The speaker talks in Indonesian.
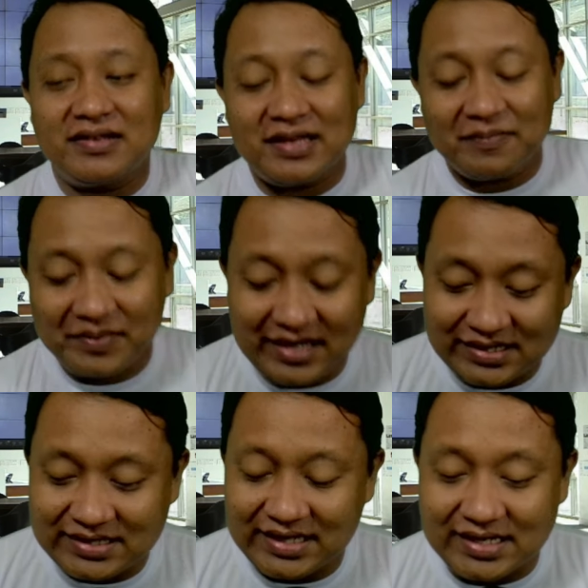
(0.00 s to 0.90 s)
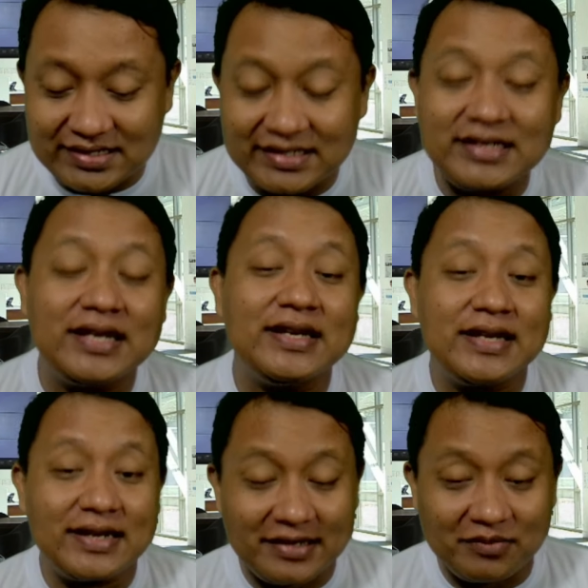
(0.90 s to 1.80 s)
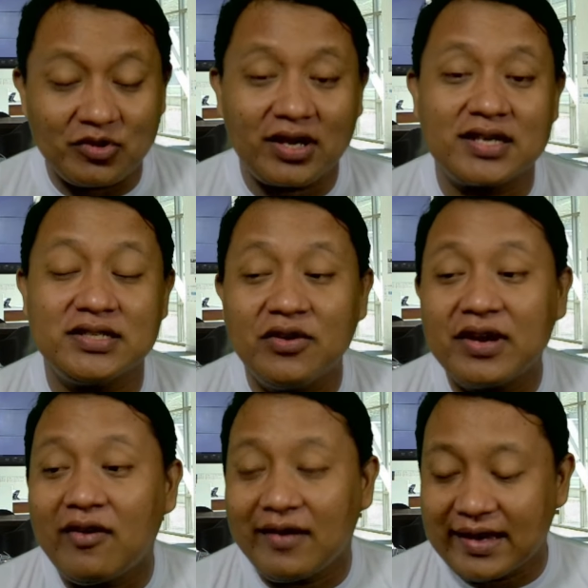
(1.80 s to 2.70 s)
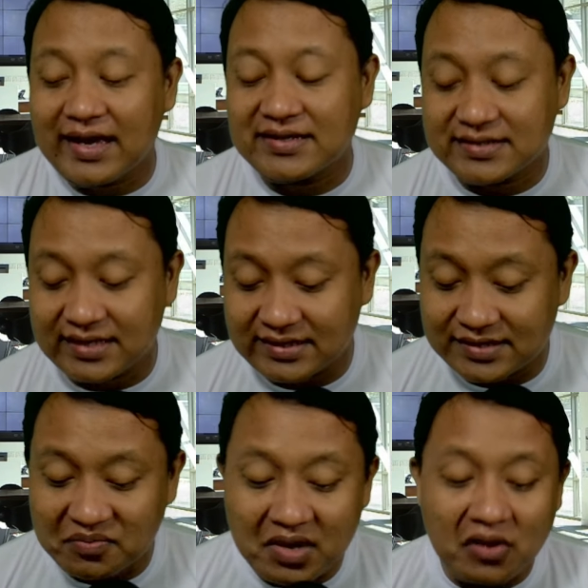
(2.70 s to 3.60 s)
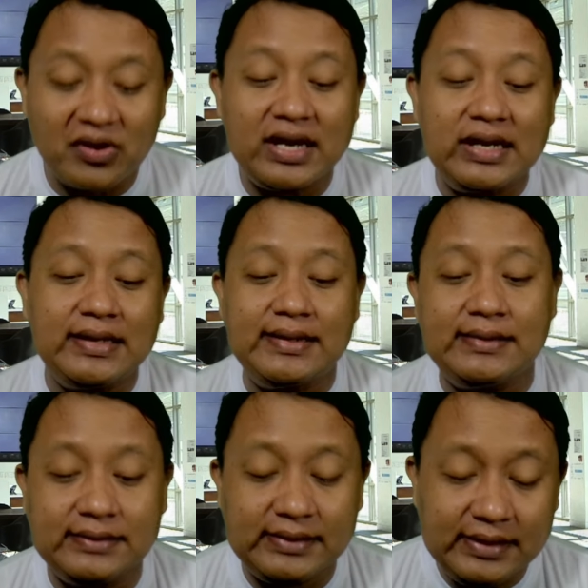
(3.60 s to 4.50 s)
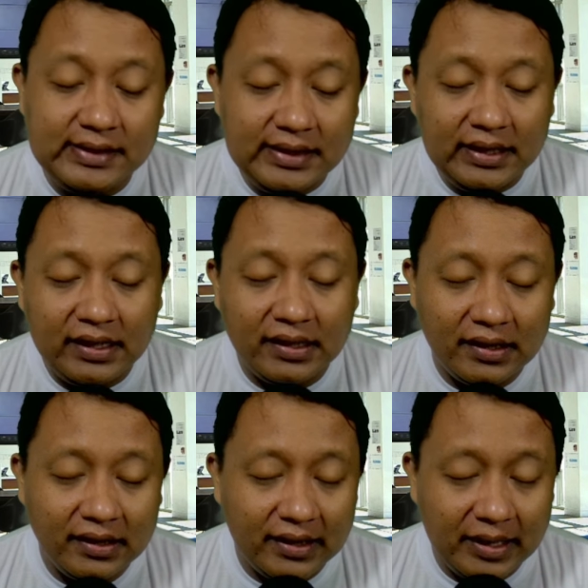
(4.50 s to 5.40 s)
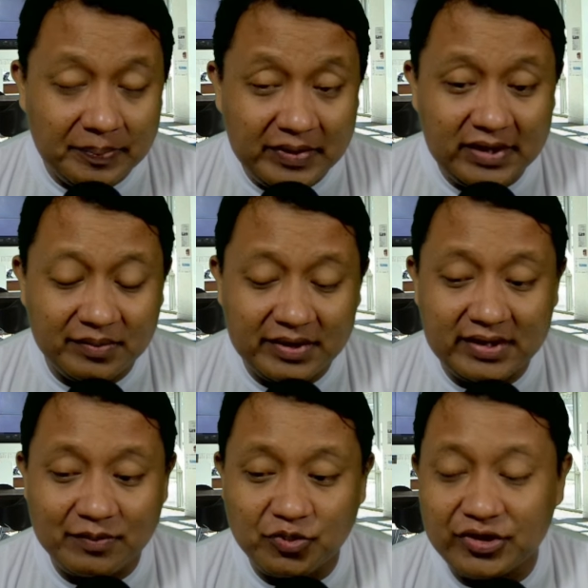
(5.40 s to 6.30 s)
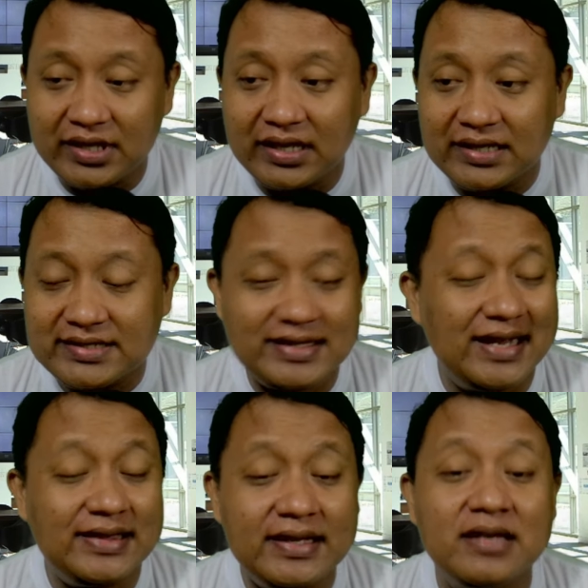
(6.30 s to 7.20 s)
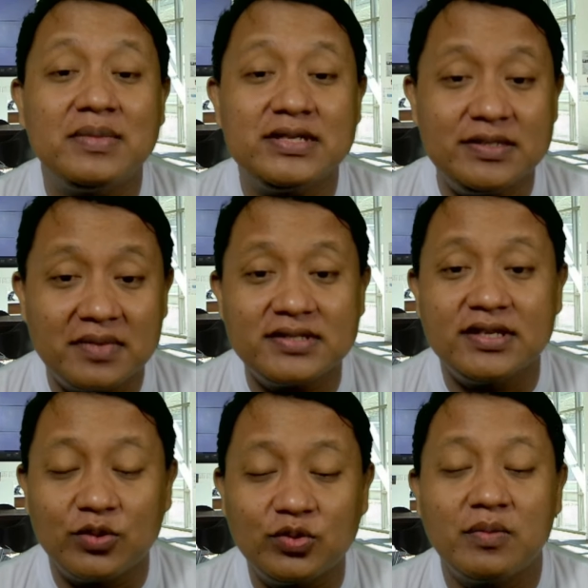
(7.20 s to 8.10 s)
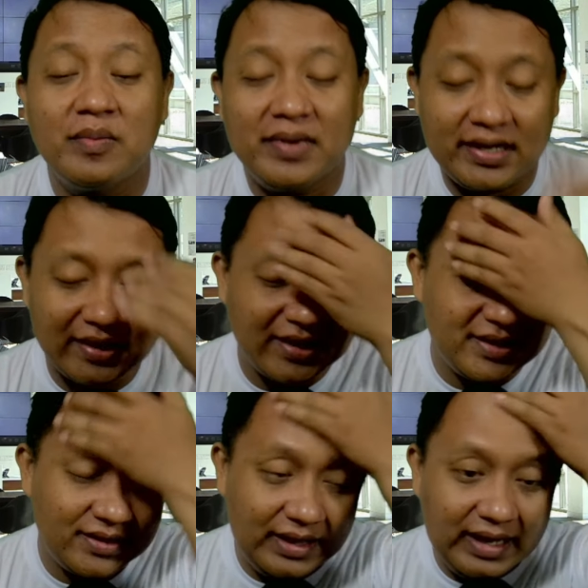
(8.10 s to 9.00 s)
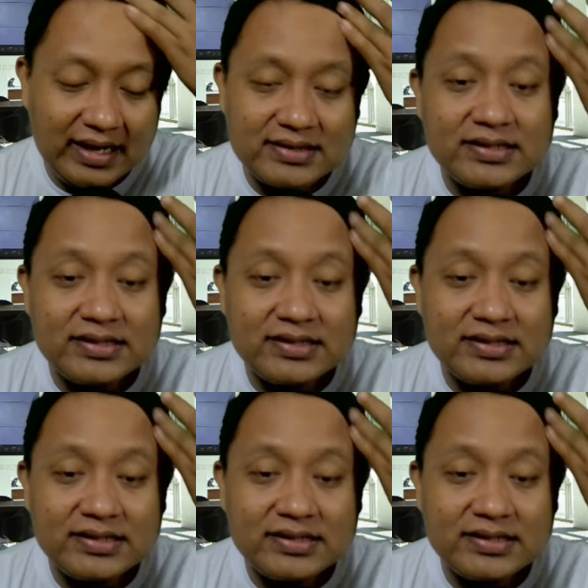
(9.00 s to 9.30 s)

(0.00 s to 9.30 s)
Tapi yang jelas inilah negara demokrasi. Oke oke aja. Semua orang kan uh, apa namanya punya strategi masing-masing untuk memenangkan ya